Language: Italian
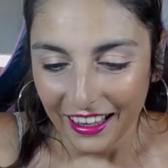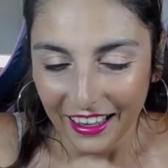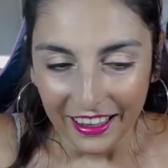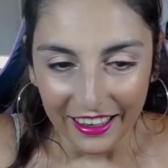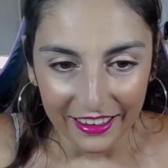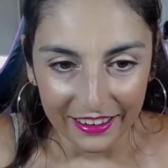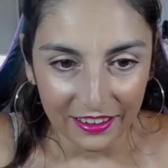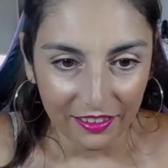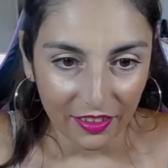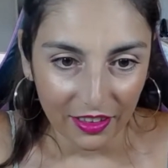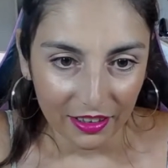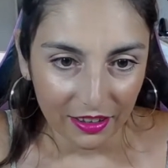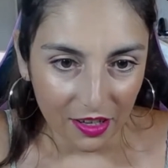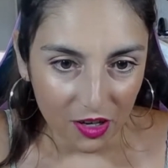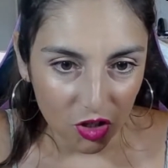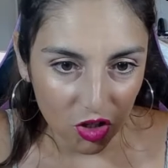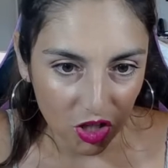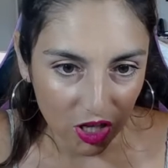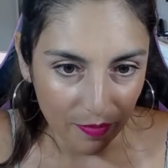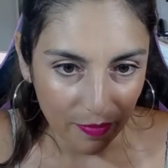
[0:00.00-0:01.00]
eh, diventerò
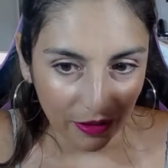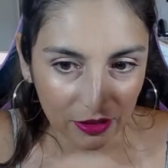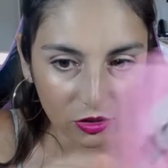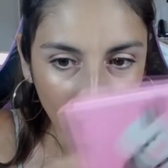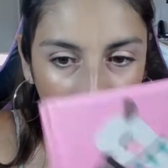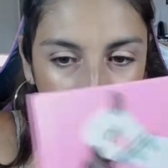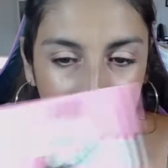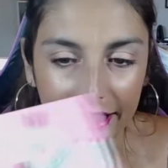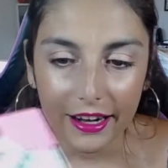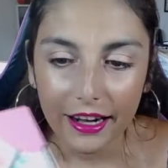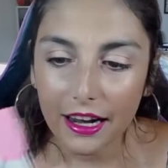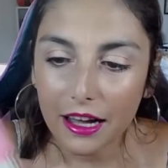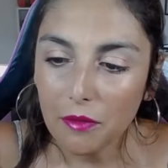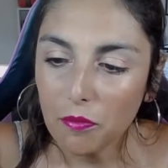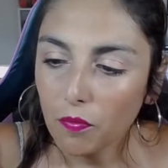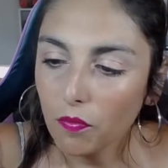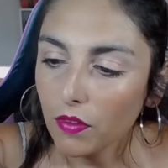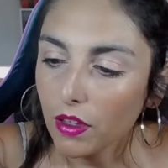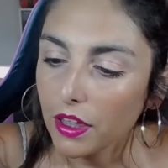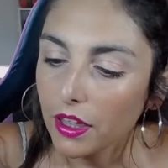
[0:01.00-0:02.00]
scema a toglierla.
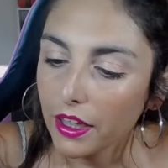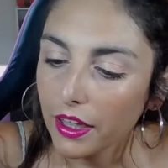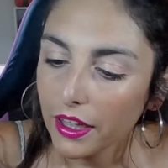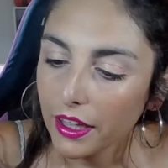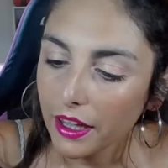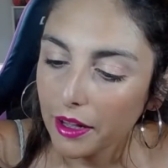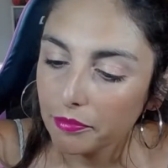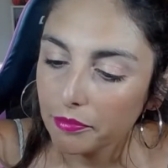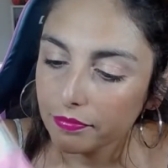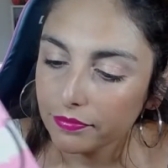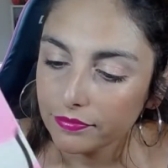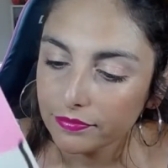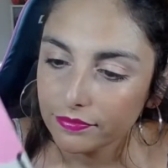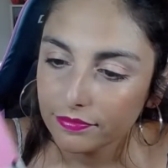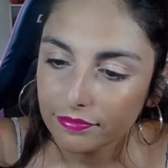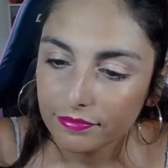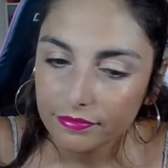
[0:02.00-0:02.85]
Ehm,